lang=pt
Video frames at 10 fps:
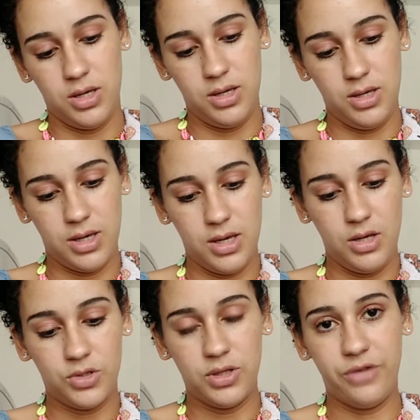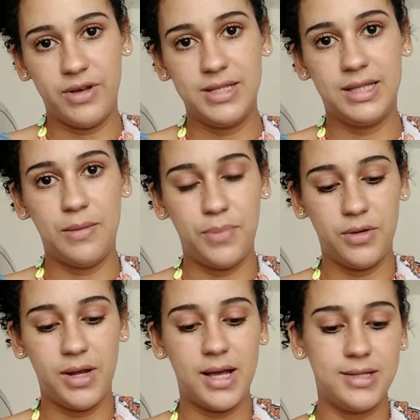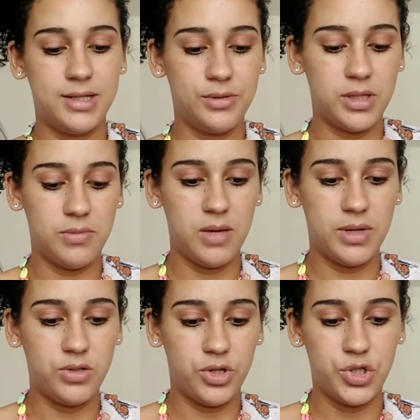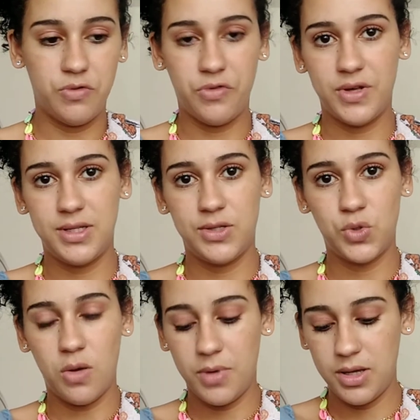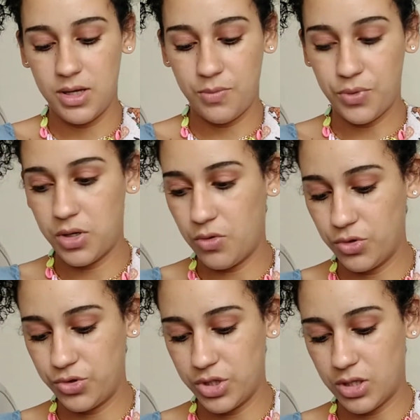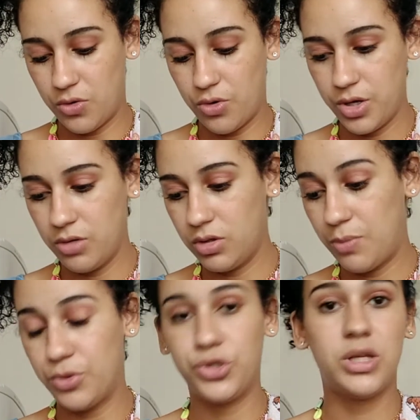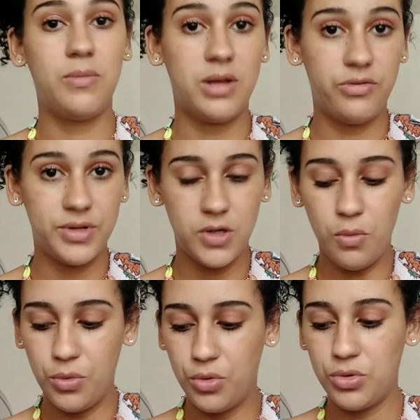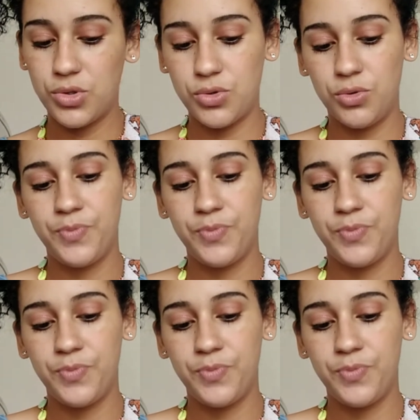E é isso. Eu tenho que fazer tempero caseiro também, mas eu acho que eu vou fazer só amanhã, porque hoje o dia tá corrido. Depois que eu terminar de fazer almoço,